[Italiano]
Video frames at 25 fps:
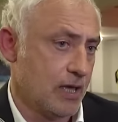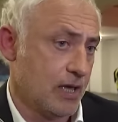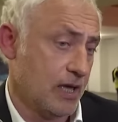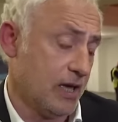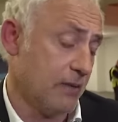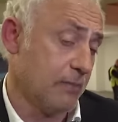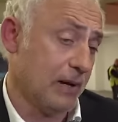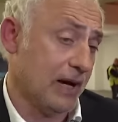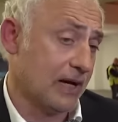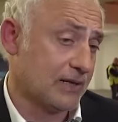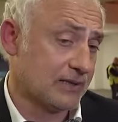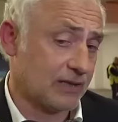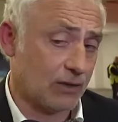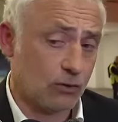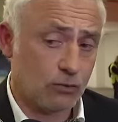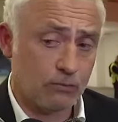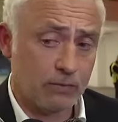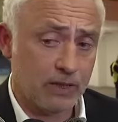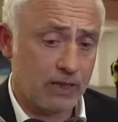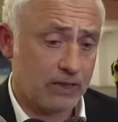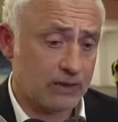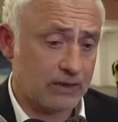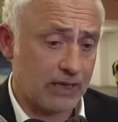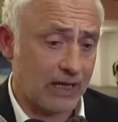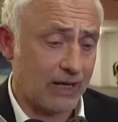e basta, non
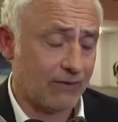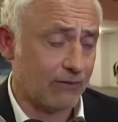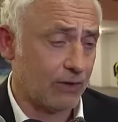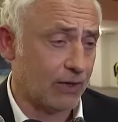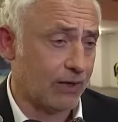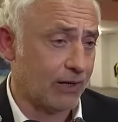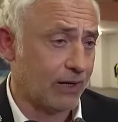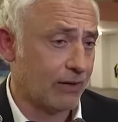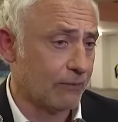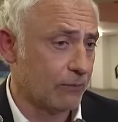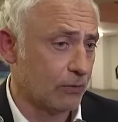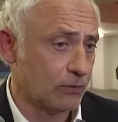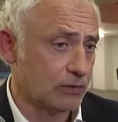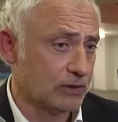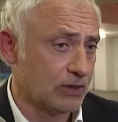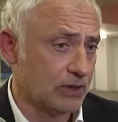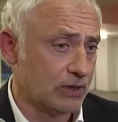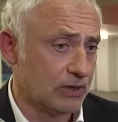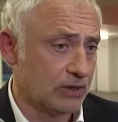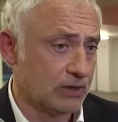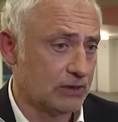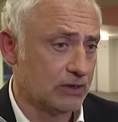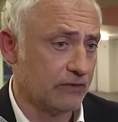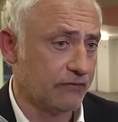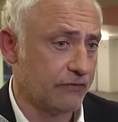meritavamo
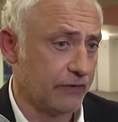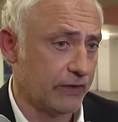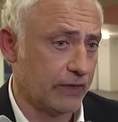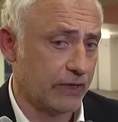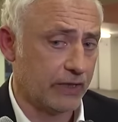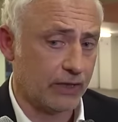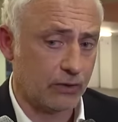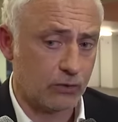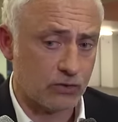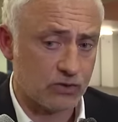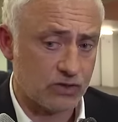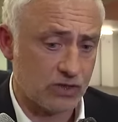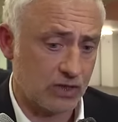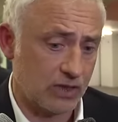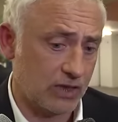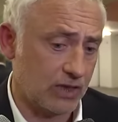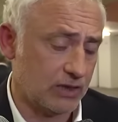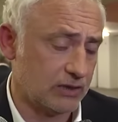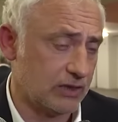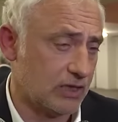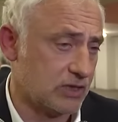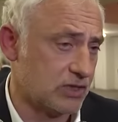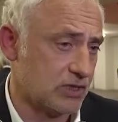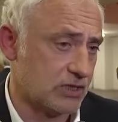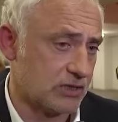di, di, finire così
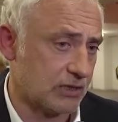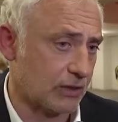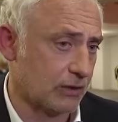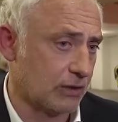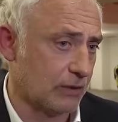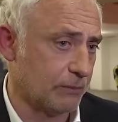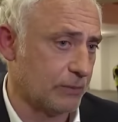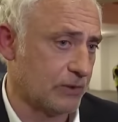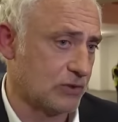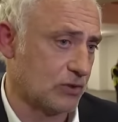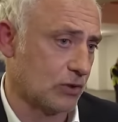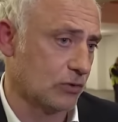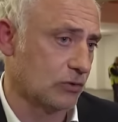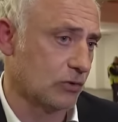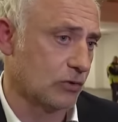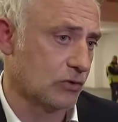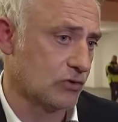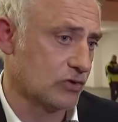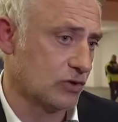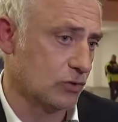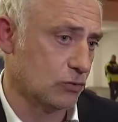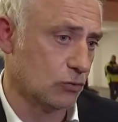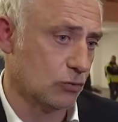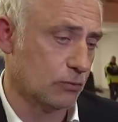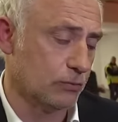e decisi da un episodio
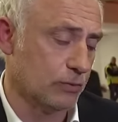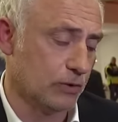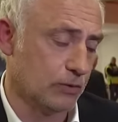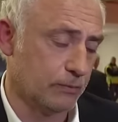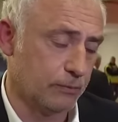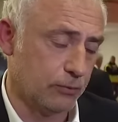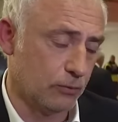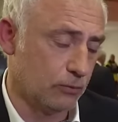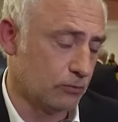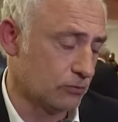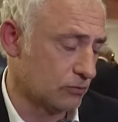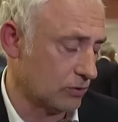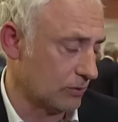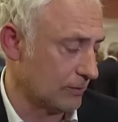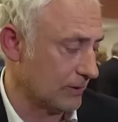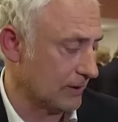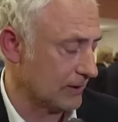così dubbio, punto e basta.